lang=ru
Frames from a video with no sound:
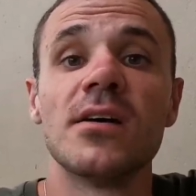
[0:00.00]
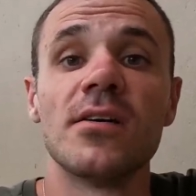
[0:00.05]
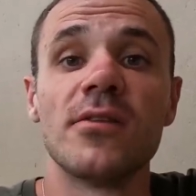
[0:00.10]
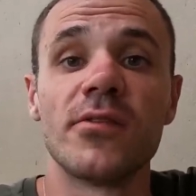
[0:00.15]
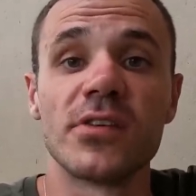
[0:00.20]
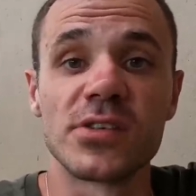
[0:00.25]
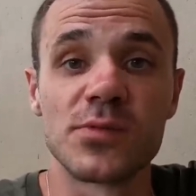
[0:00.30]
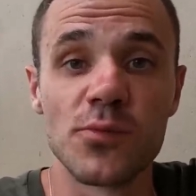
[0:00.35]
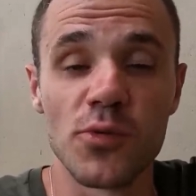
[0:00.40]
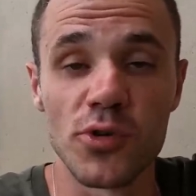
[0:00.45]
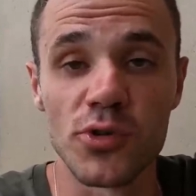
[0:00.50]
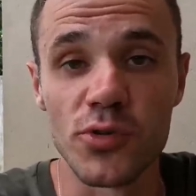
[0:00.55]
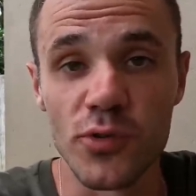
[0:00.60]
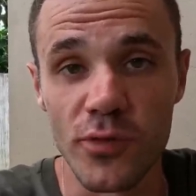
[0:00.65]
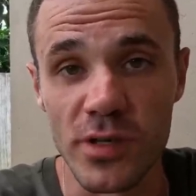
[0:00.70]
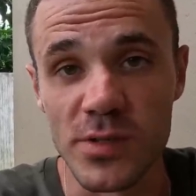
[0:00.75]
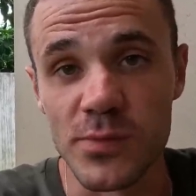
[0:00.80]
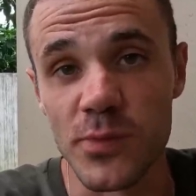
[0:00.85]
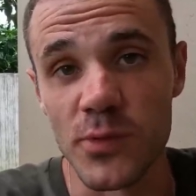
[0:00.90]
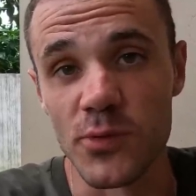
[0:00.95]
Возможно,
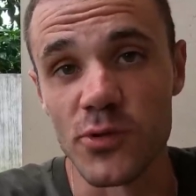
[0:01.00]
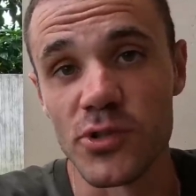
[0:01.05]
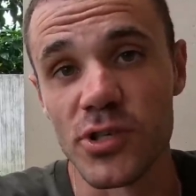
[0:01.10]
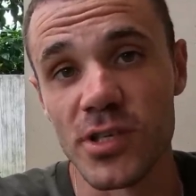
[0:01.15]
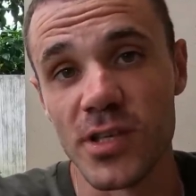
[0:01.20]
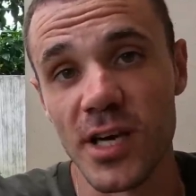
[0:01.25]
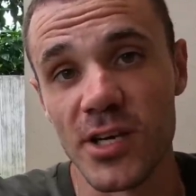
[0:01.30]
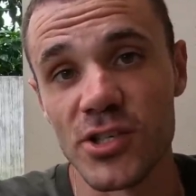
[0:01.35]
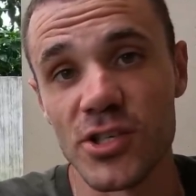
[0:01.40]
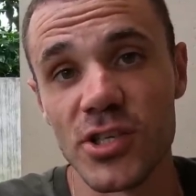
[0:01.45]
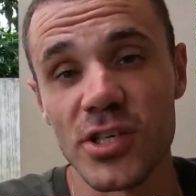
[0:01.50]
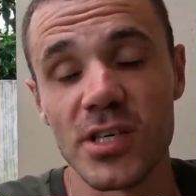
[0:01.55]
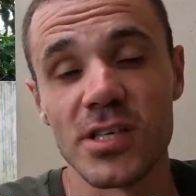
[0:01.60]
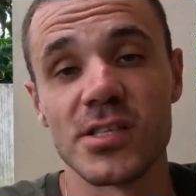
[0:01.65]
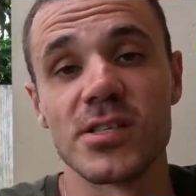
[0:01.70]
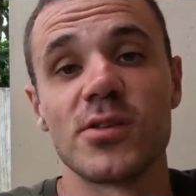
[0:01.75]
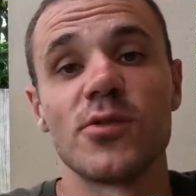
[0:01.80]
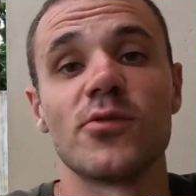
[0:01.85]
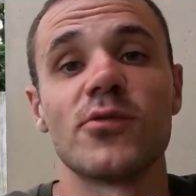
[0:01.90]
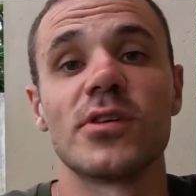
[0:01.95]
у вас получится так же,
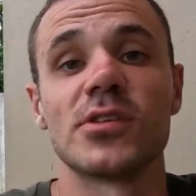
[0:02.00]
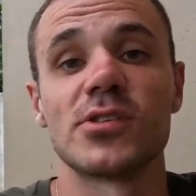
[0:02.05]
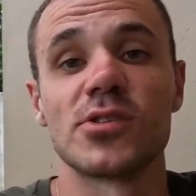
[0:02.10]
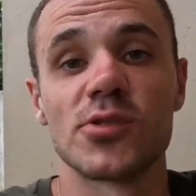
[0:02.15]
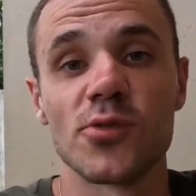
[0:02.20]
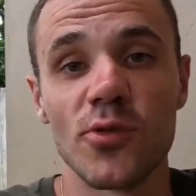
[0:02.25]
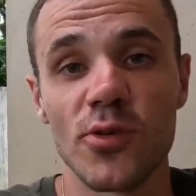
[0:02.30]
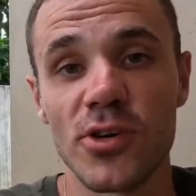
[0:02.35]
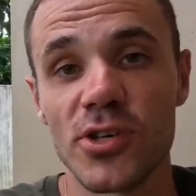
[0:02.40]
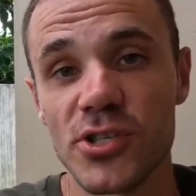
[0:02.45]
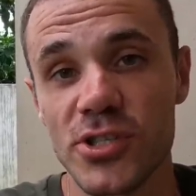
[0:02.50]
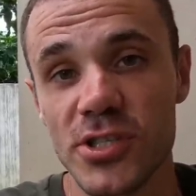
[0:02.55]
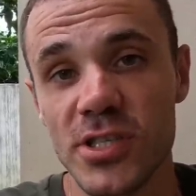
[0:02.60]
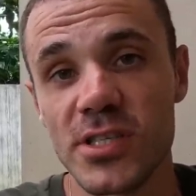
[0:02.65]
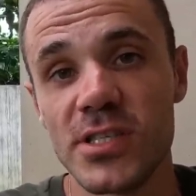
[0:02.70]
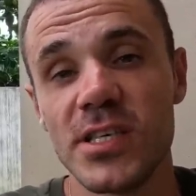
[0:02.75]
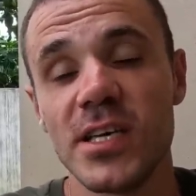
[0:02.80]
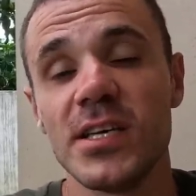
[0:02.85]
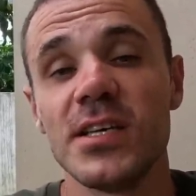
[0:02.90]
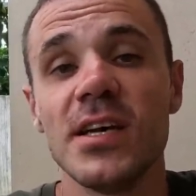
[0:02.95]
если у вас столько же
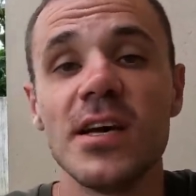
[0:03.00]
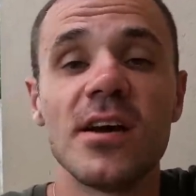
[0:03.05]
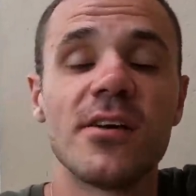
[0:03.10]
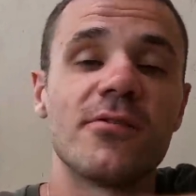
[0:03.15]
детей.